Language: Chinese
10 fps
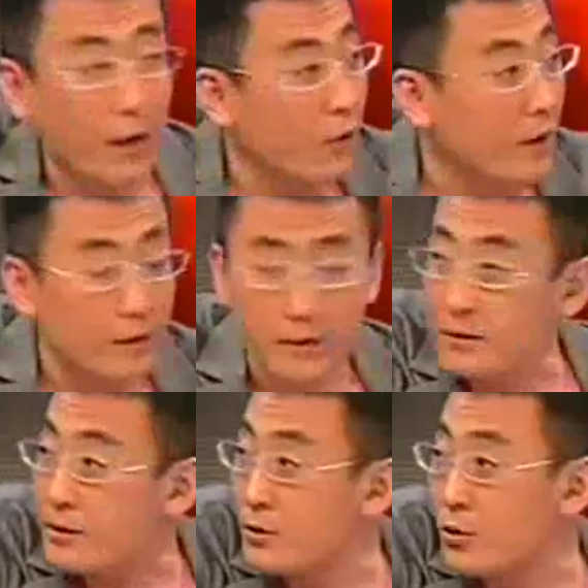海关
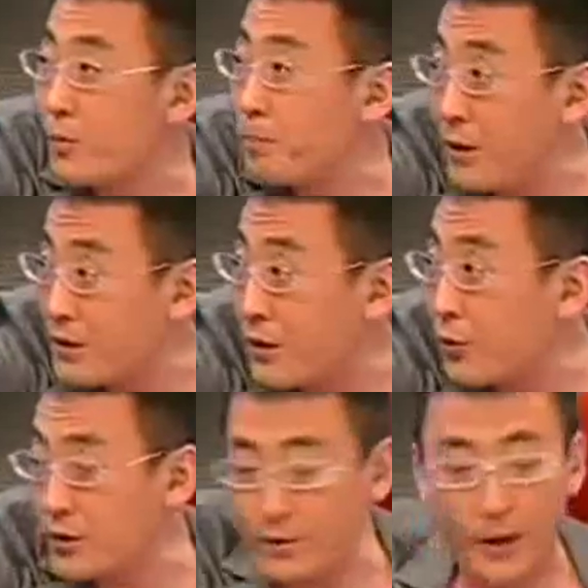就碰
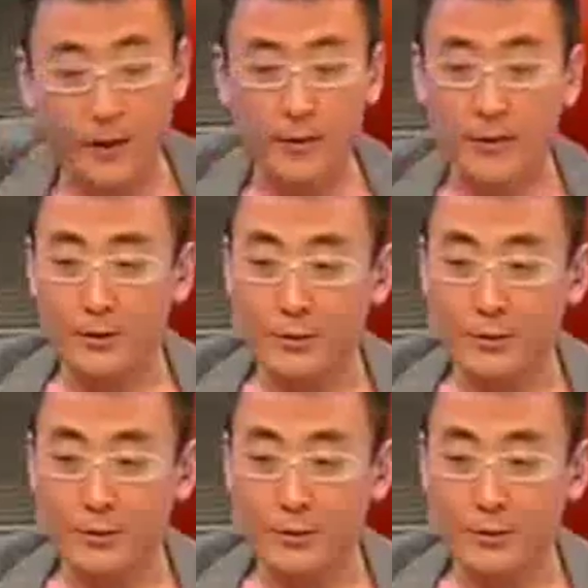见过是吧？